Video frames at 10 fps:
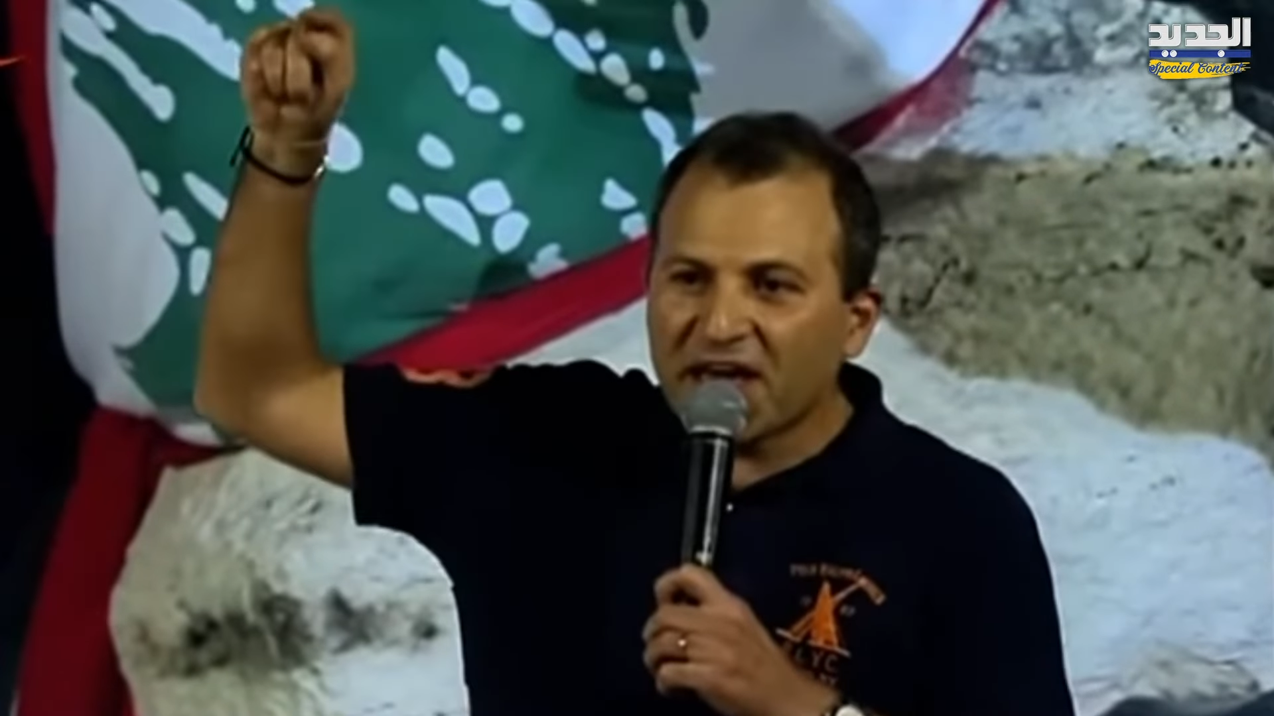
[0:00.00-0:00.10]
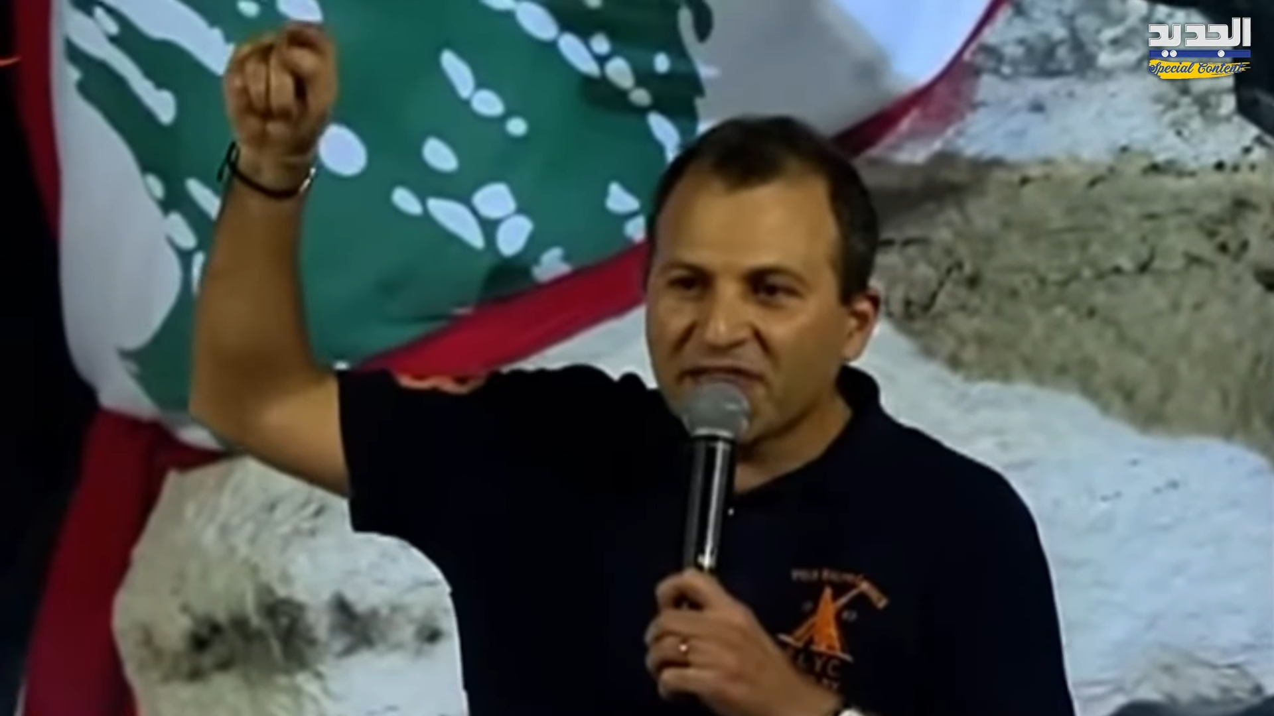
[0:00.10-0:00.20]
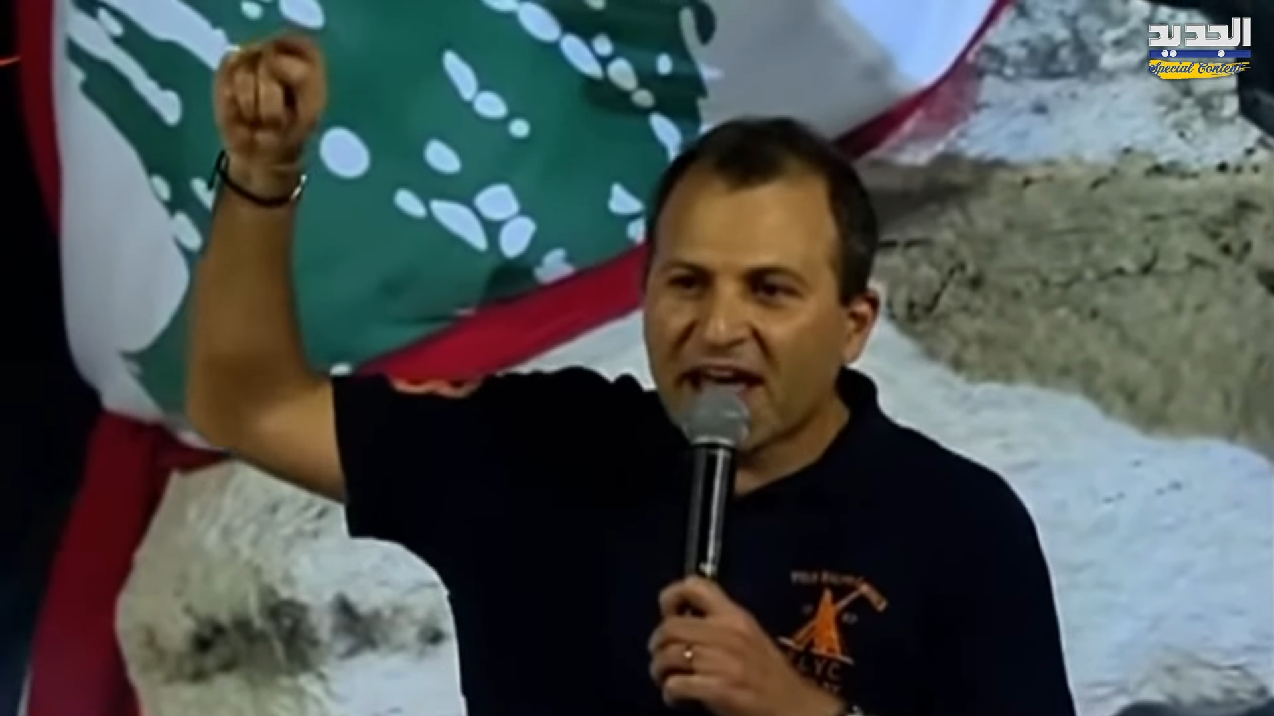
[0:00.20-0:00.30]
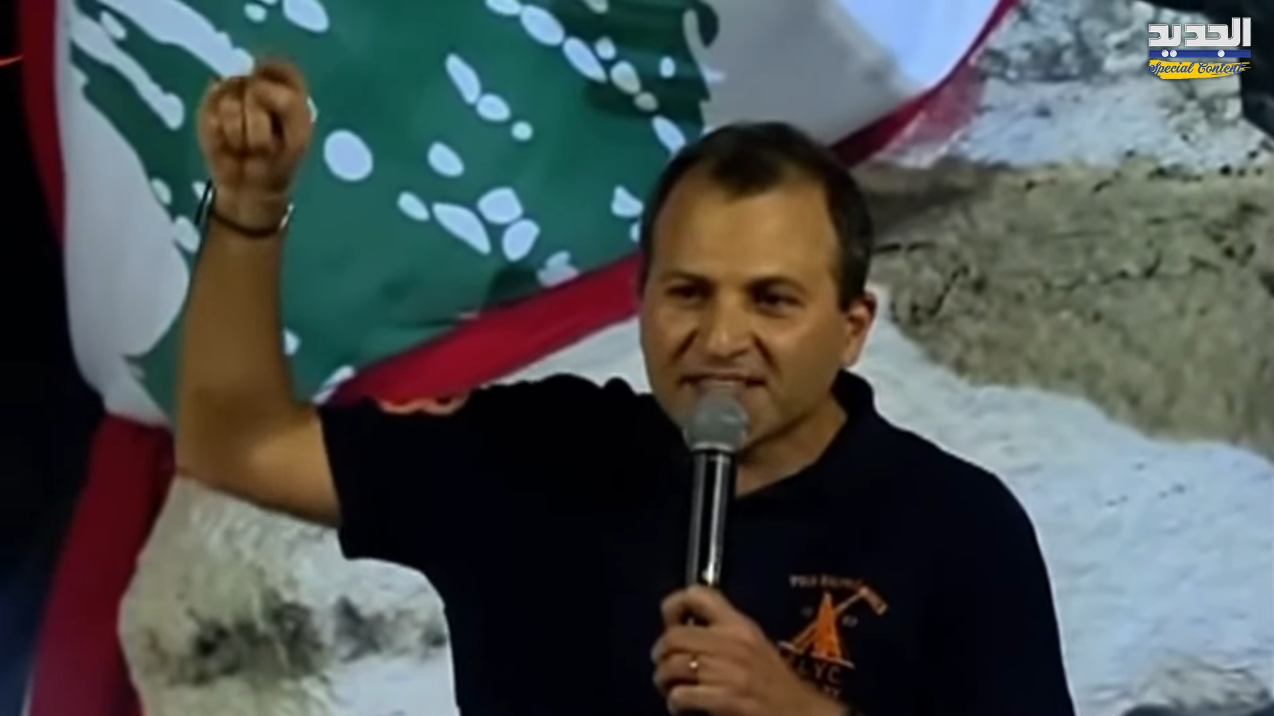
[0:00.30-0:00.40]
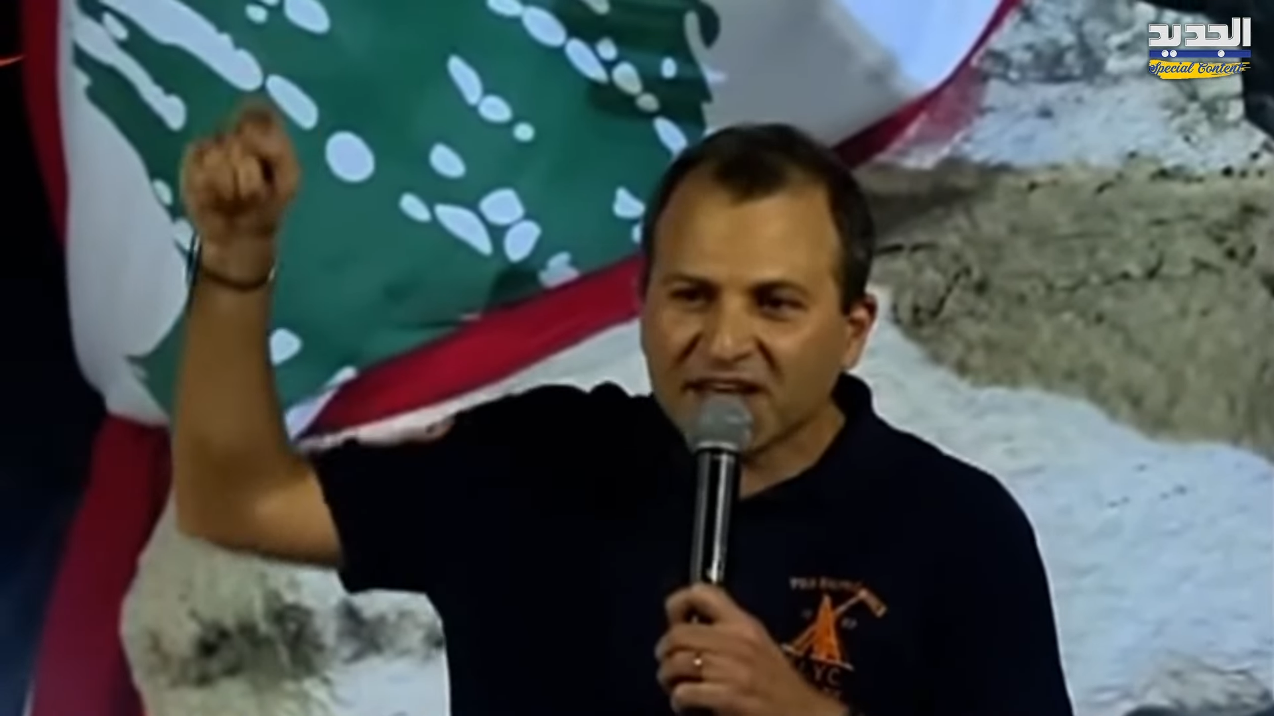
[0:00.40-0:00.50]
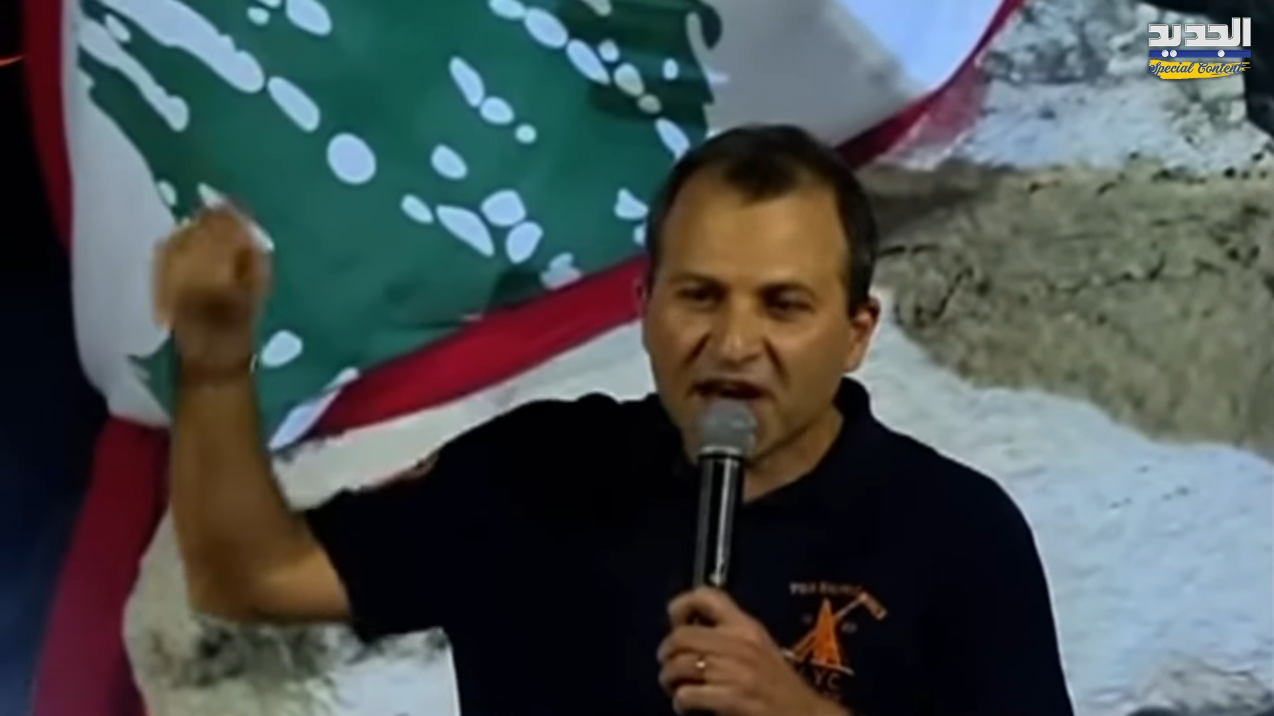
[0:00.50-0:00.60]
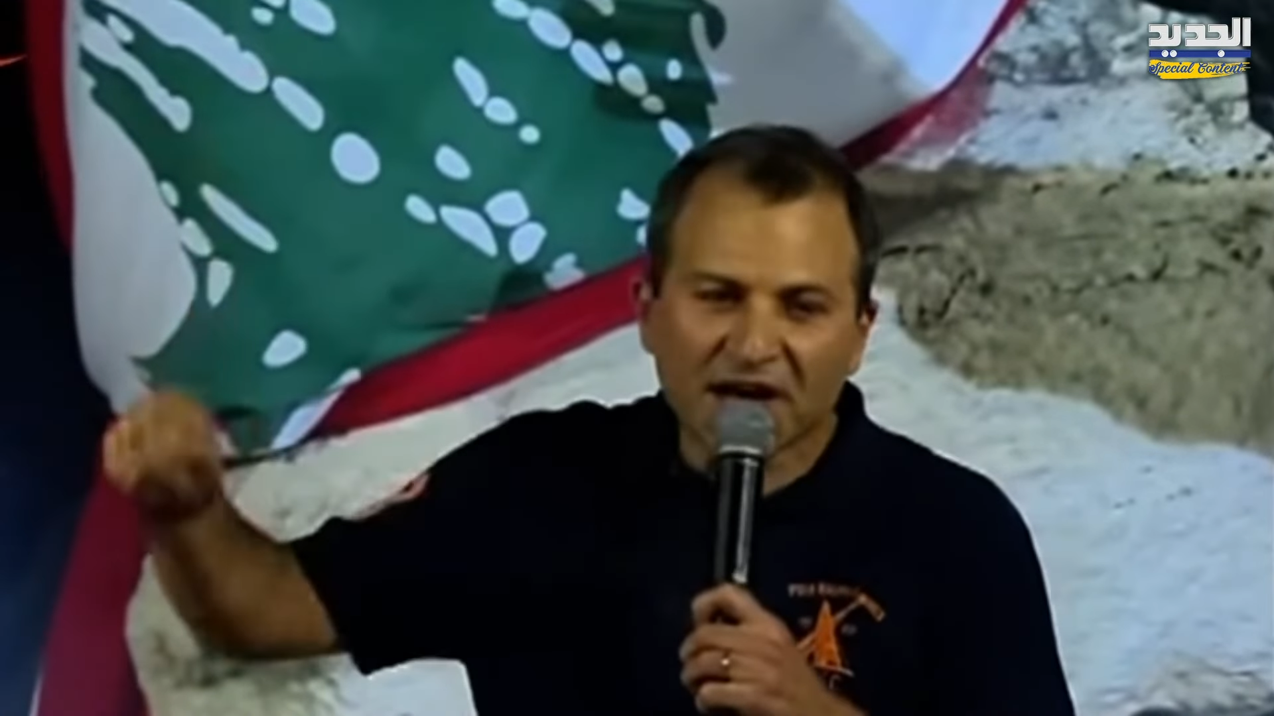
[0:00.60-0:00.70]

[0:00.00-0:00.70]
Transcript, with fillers: النصر